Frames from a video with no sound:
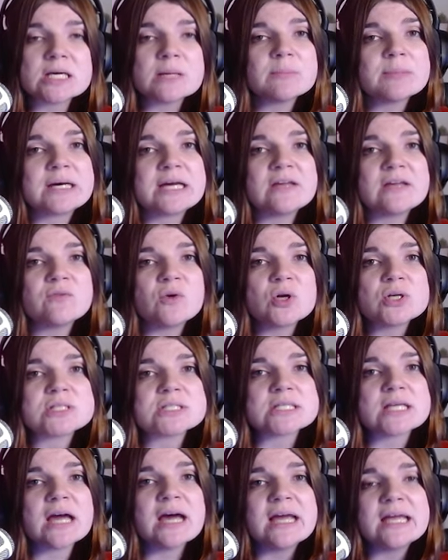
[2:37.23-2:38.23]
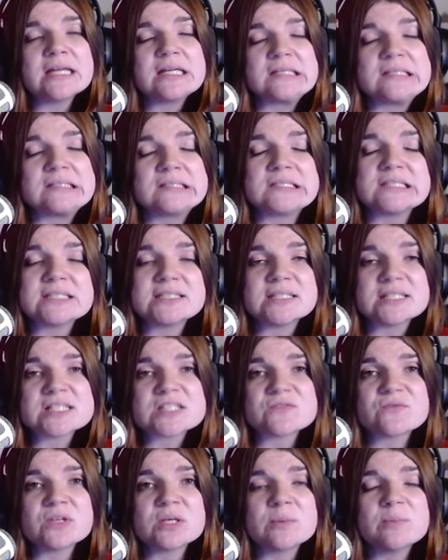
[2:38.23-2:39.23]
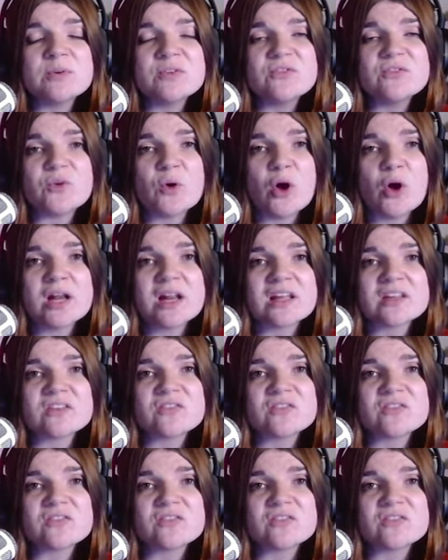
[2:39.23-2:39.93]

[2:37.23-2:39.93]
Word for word: Dabei wollte ich eigentlich, dass wir befördert